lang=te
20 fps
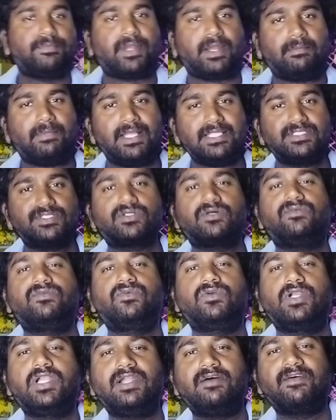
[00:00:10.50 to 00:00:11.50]
ప్రభాస్ ఒక
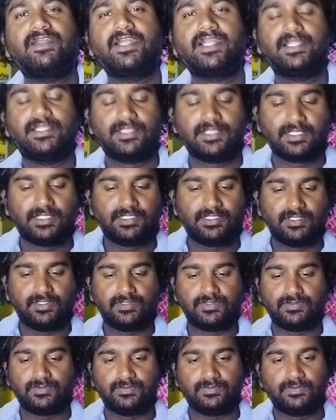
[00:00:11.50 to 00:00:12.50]
ఫుడ్ లవర్ అని అందరికీ
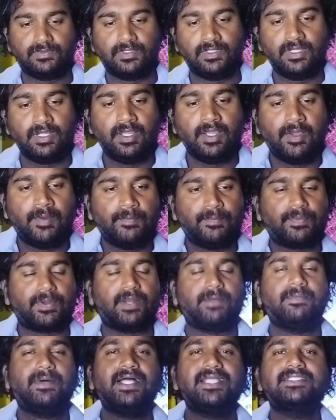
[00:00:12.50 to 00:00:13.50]
తెలుసు
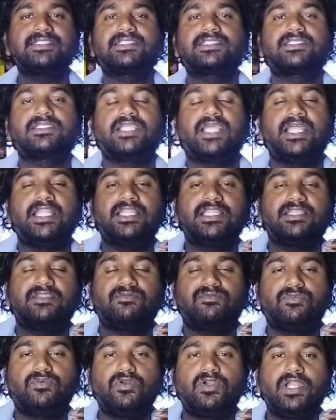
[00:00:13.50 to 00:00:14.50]
ప్రభాస్
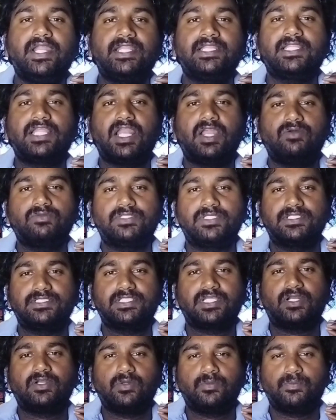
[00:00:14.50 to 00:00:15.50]
ఫుడ్ ఎంత లవ్
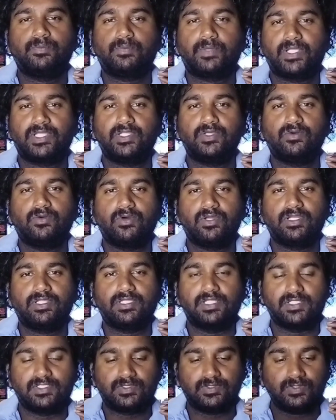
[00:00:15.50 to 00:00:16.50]
చేస్తాడో ప్రతి
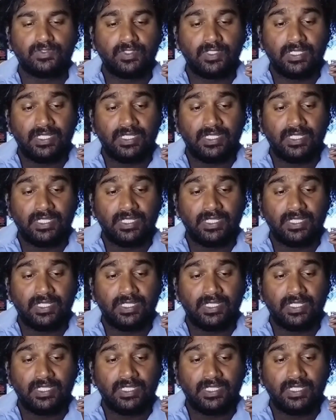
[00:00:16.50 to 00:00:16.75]
ఒక్కరికి తెలుసు